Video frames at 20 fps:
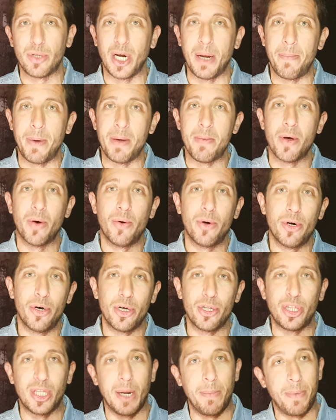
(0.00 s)
Tres premios
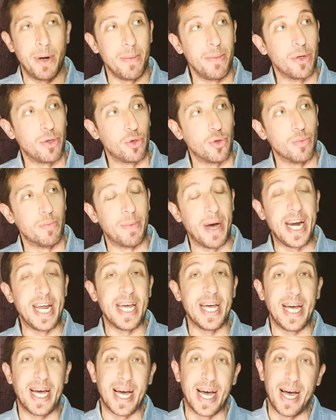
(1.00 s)
vos, tres premios tu
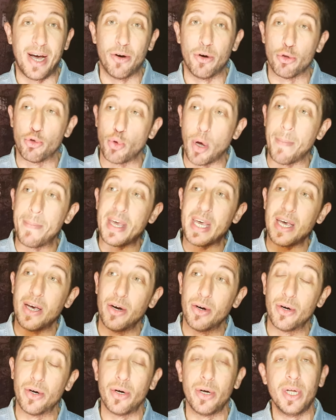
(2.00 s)
pareja o tu
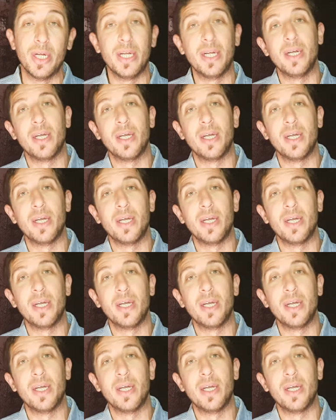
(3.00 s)
amigo,